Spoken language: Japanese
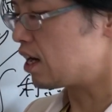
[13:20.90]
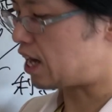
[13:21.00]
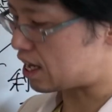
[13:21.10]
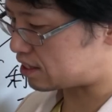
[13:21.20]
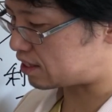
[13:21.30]

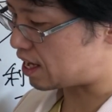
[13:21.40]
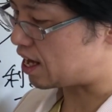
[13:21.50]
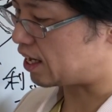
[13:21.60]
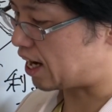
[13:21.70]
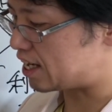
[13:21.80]
かつ
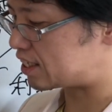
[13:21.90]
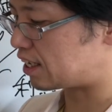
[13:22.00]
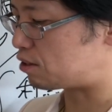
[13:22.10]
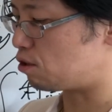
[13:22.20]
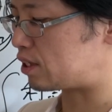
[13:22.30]
て会社
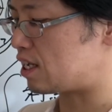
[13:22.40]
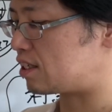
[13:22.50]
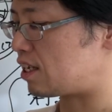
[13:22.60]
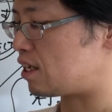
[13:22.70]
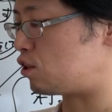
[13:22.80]
が倒
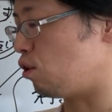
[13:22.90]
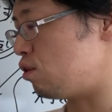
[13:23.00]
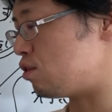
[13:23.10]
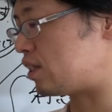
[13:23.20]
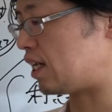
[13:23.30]
産したら
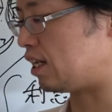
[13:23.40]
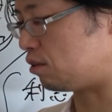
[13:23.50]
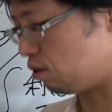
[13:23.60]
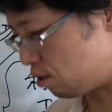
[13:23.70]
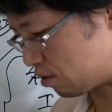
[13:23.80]
所有者が
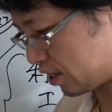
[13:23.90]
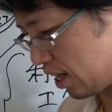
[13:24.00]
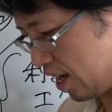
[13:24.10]
投獄さ